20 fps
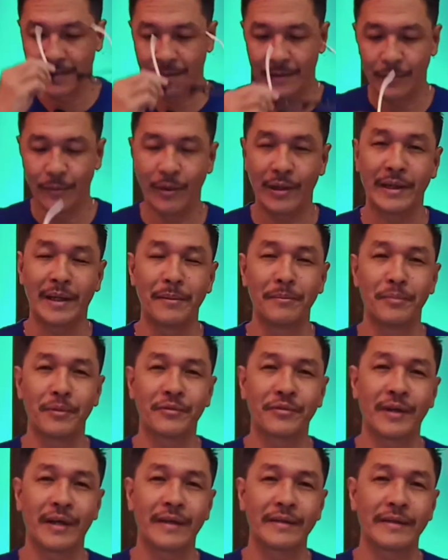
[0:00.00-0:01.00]
Welcome po
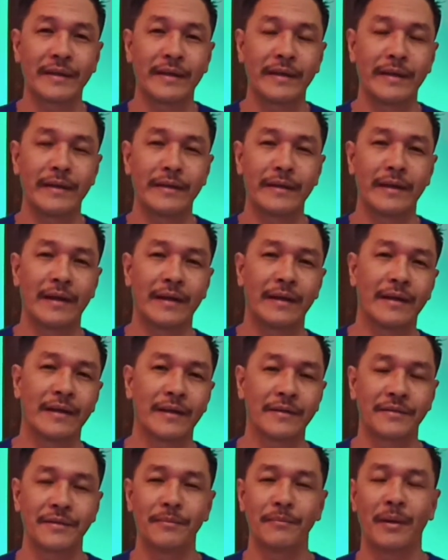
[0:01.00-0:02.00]
sa ating uh,
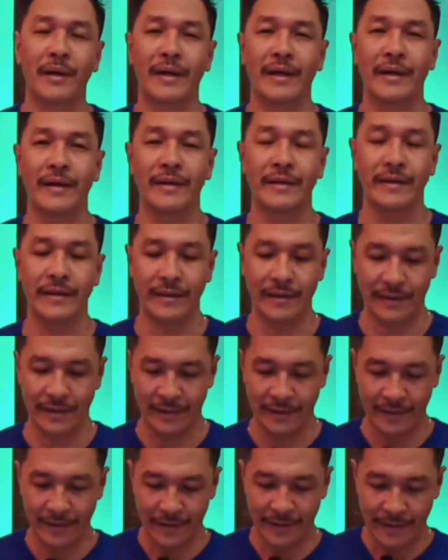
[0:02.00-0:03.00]
simbahay
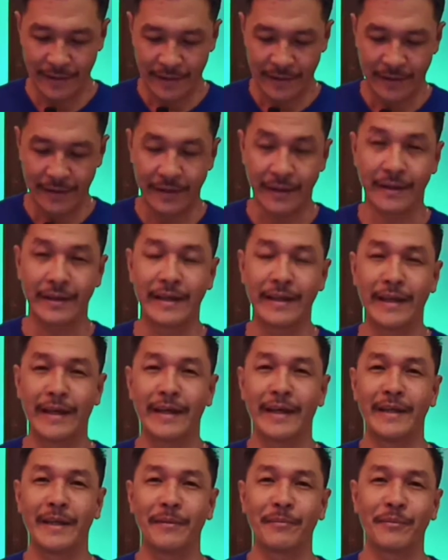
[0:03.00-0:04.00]
na
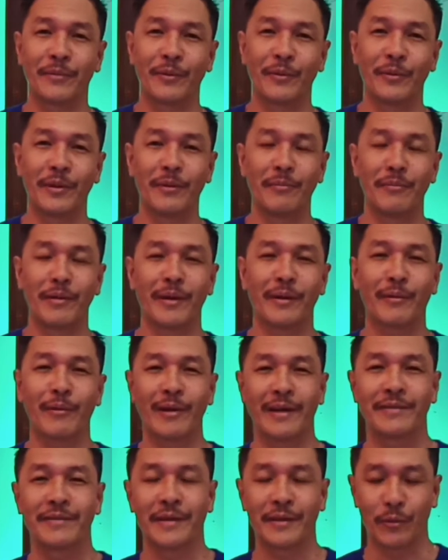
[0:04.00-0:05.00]
ginaganap tuwing Miyerkules
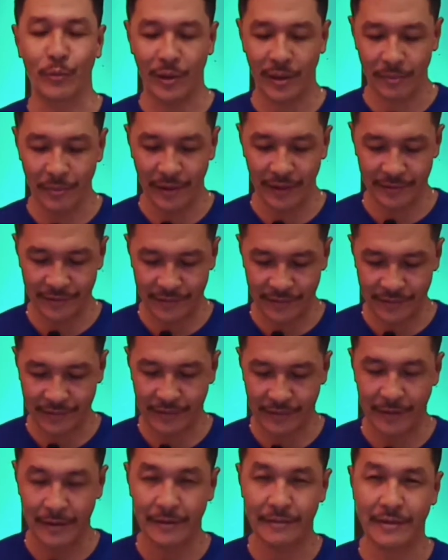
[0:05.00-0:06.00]
at Webes.
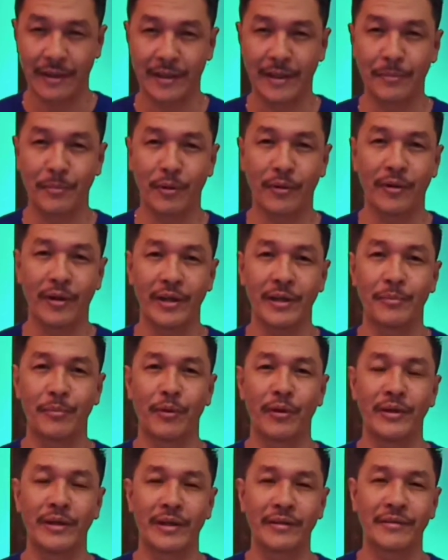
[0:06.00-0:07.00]
Sana po kayo po
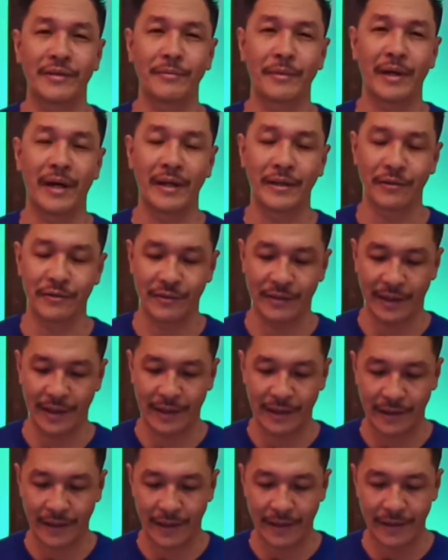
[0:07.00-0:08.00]
ay nasa maayos na
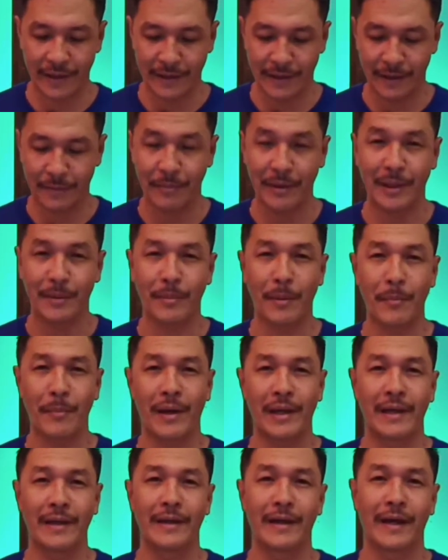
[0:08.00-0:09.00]
kalagayan at pinagpapala
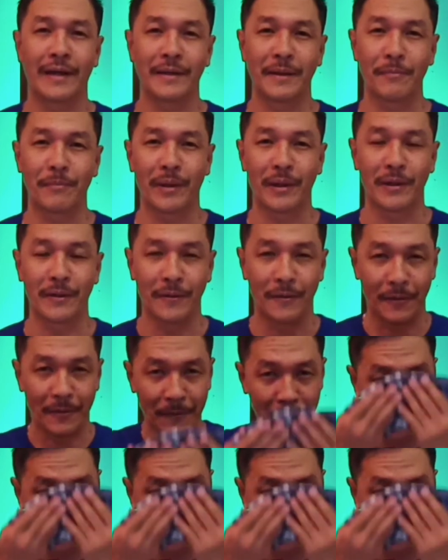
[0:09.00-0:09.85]
ng ating Panginoon.